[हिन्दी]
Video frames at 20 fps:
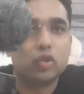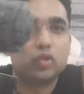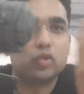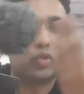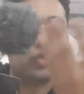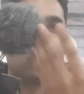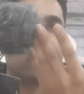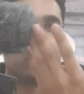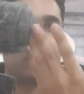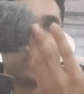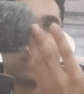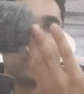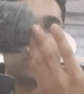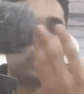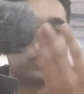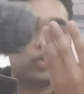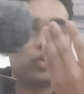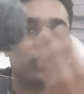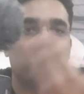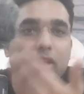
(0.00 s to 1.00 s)
सो
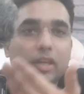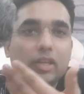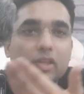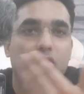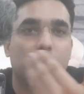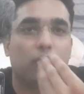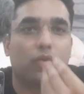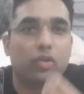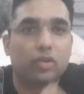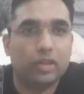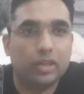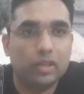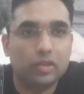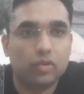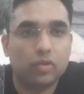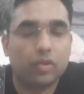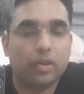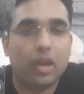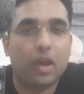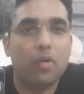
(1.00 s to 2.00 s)
बारह सौ तीन सौ और तीन
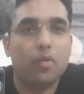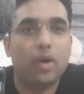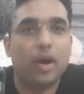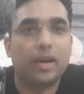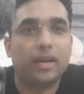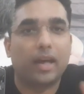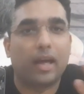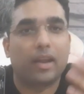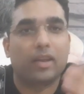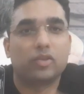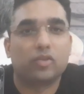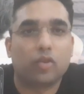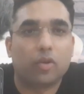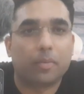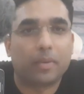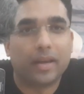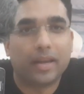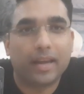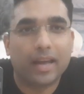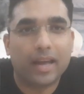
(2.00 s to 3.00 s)
सौ ये हुआ अठारह सौ
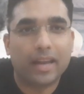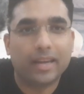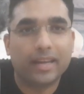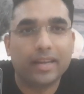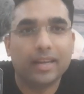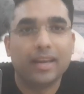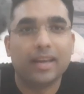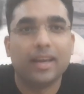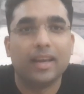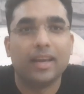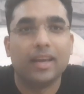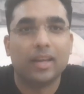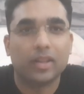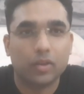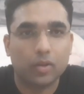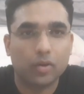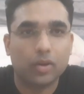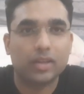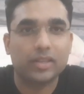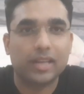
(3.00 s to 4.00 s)
रुपये यानी
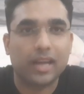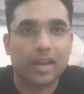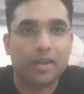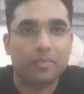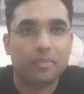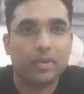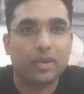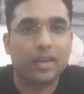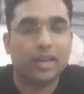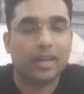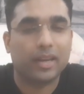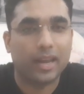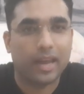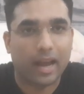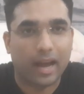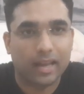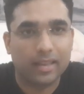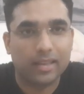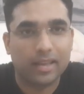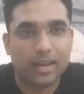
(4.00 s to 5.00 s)
दो हज़ार रुपये
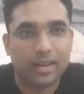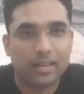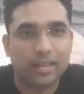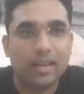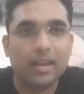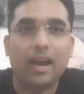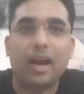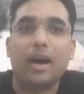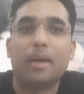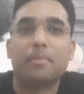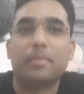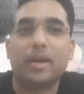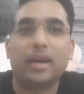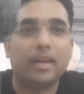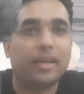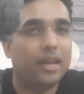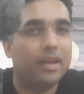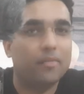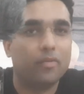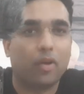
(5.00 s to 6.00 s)
के अंदर अंदर
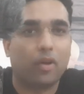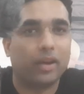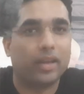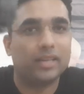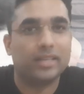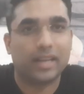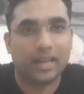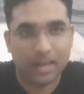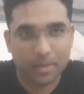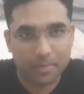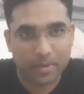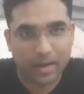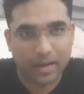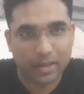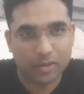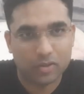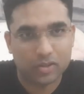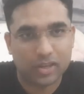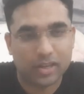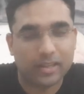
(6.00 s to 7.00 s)
आपका ये ब्लॉगिंग सेटअप
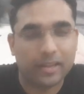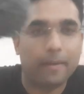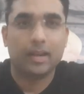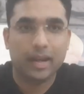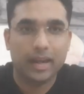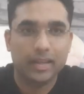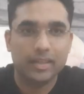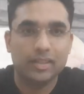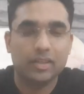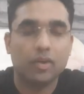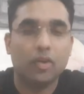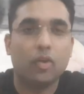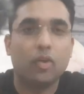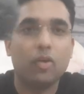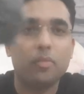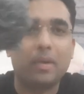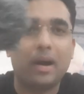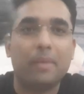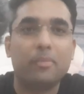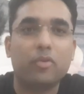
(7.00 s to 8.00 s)
रेडी हो जाता है गाइज
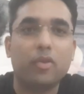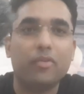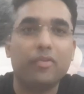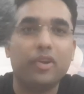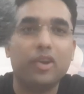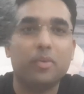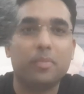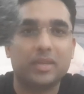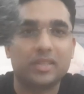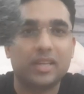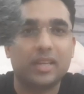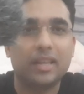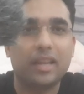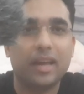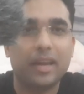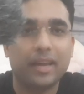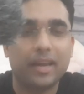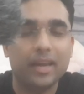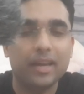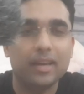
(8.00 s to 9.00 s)
होप आपको ये वीडियो पसंद
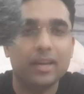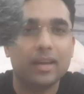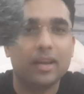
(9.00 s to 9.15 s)
आई है